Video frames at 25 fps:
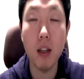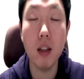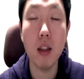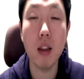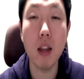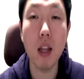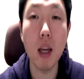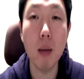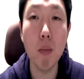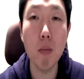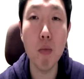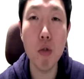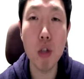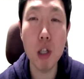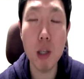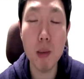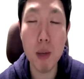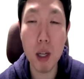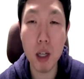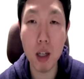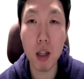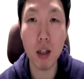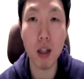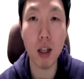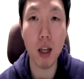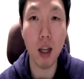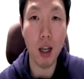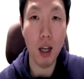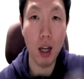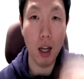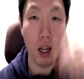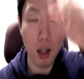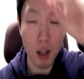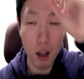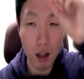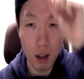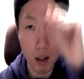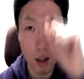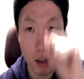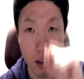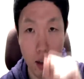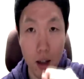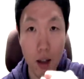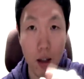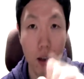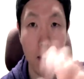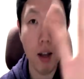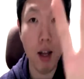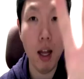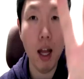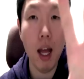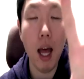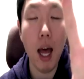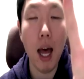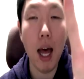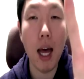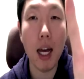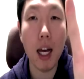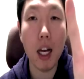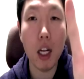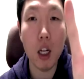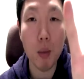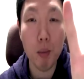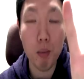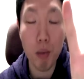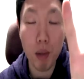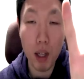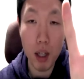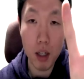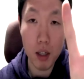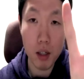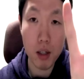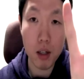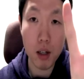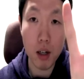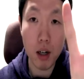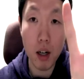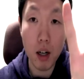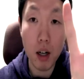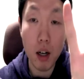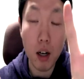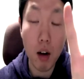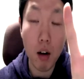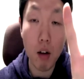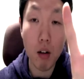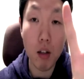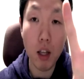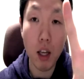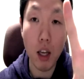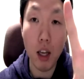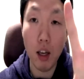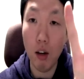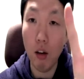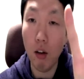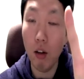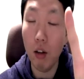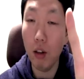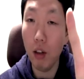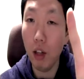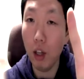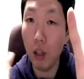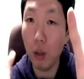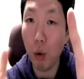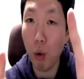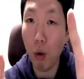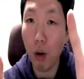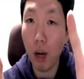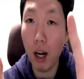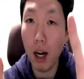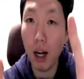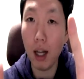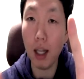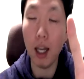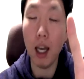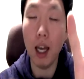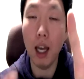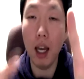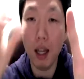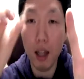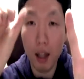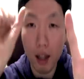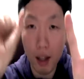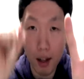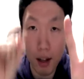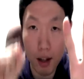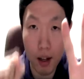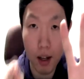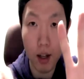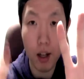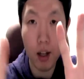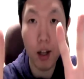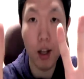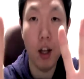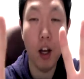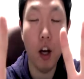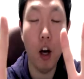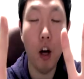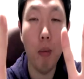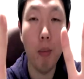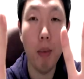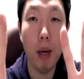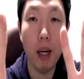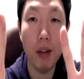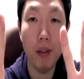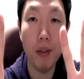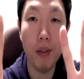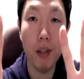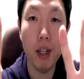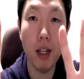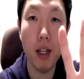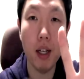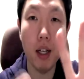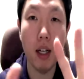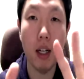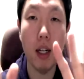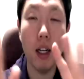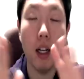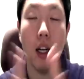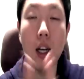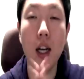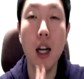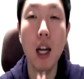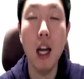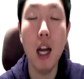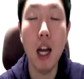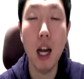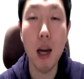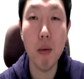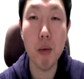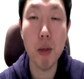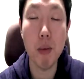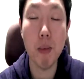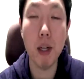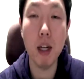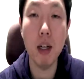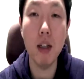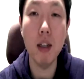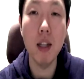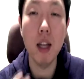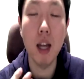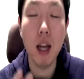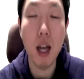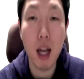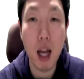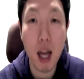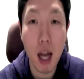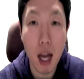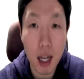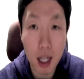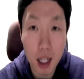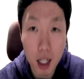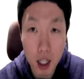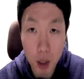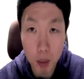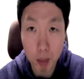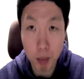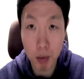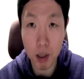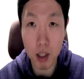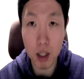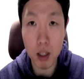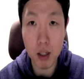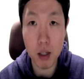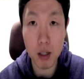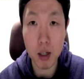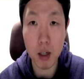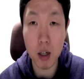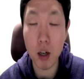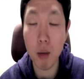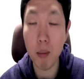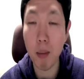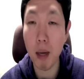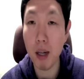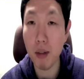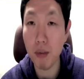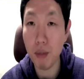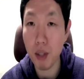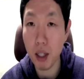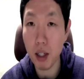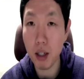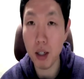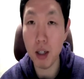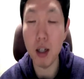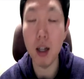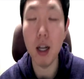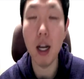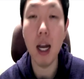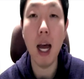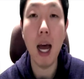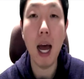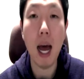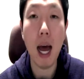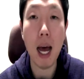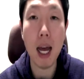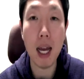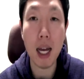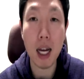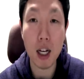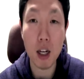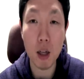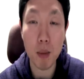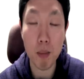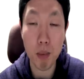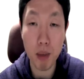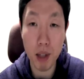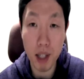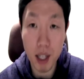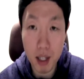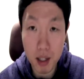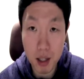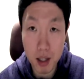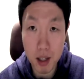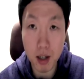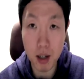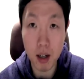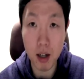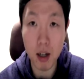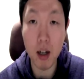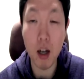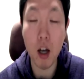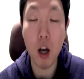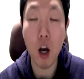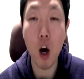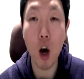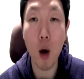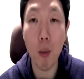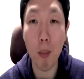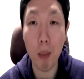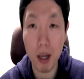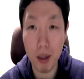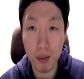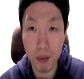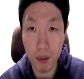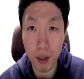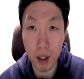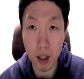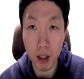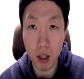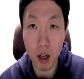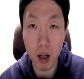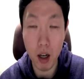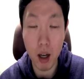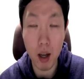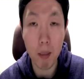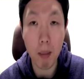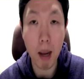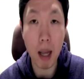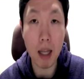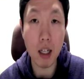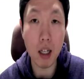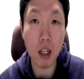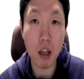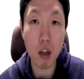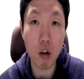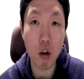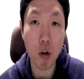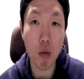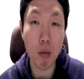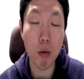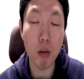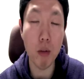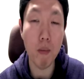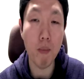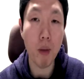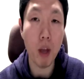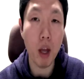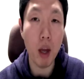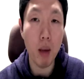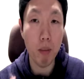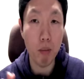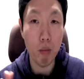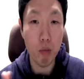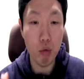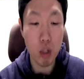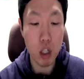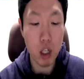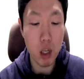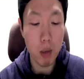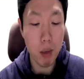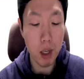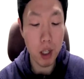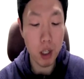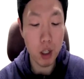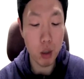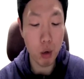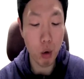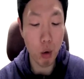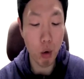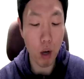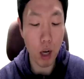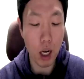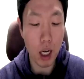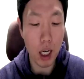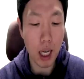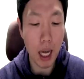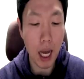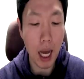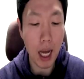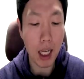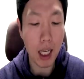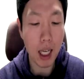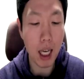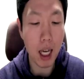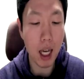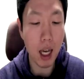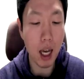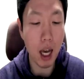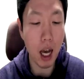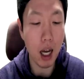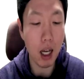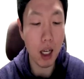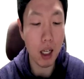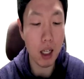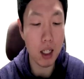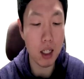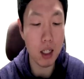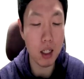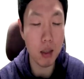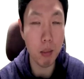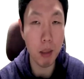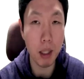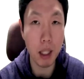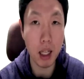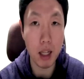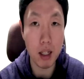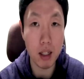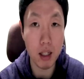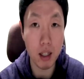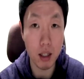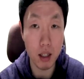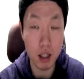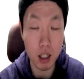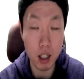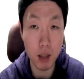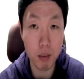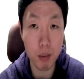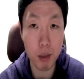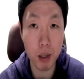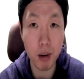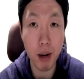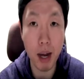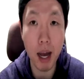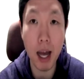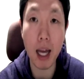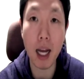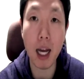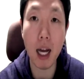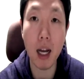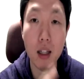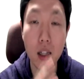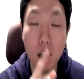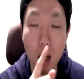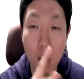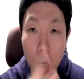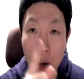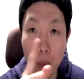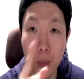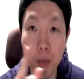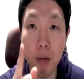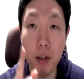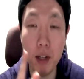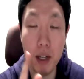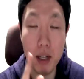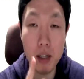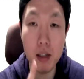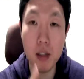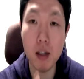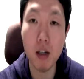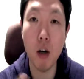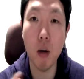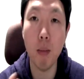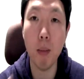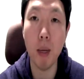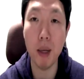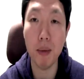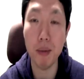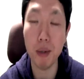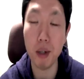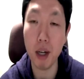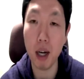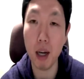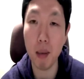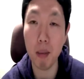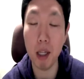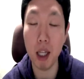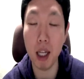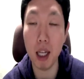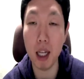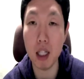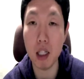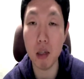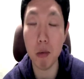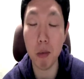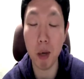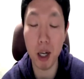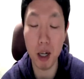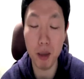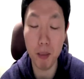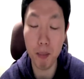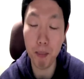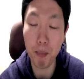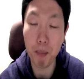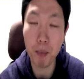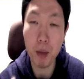내 물집 생겼다, 애가. I got a blister. 어디에요? 내 손가락에. On my finger. 합치면은 I got a blister on my finger. I got a blister on my finger. 만약에 여러분 물집이 이제 손가락에 한 개 한 개씩만 나왔을 땐 지금처럼 I got a blister on my finger 하면 되겠지만은